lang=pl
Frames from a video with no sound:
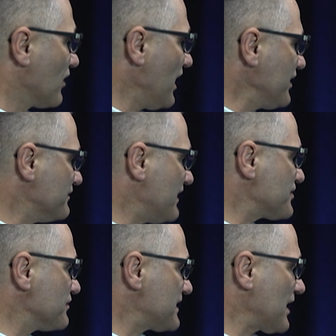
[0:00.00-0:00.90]
Kolejną
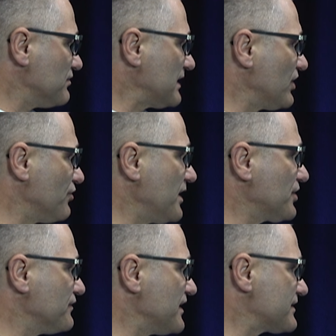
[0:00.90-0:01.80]
ważną cechą
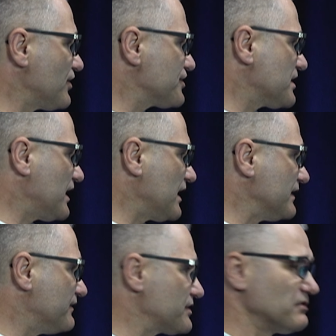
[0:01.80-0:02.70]
nanoobiektów jest to,
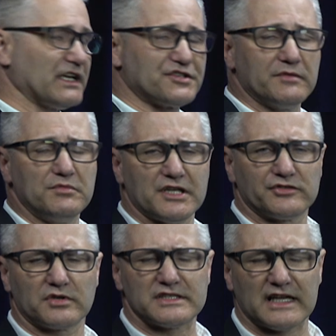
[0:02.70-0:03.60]
że w rezultacie
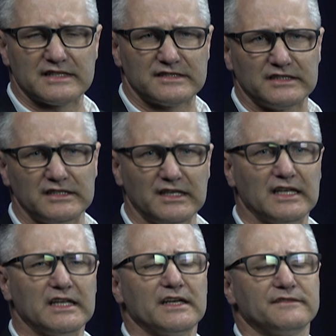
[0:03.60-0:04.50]
miniaturyzacji
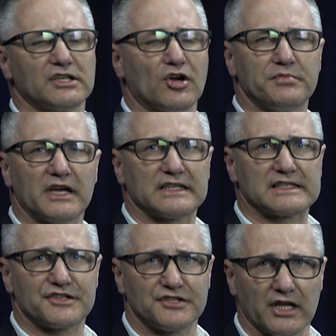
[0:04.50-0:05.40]
w tych
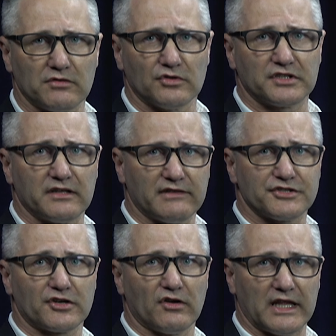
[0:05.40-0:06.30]
obiektach zaczynają
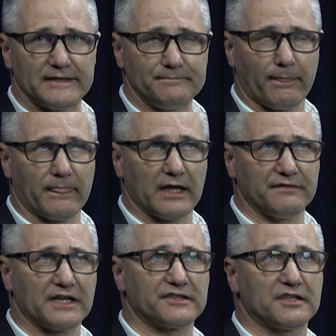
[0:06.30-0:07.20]
odgrywać rolę
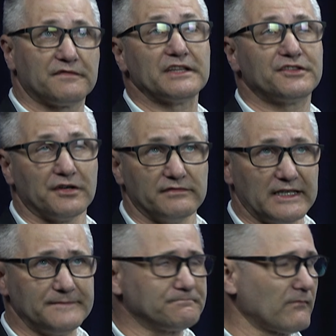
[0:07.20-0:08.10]
efekty
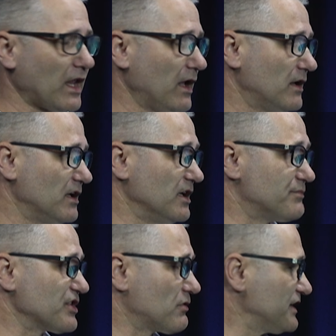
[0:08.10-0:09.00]
kwantowe.
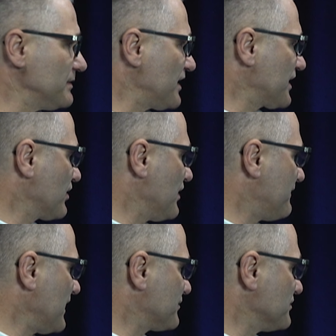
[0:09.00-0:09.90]
I przykładem takiego
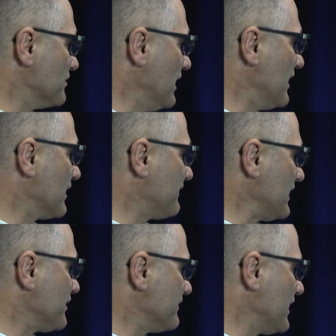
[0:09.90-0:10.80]
efektu
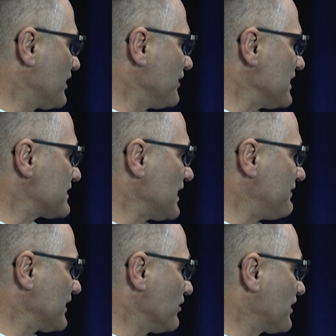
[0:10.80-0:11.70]
kwantowego jest efekt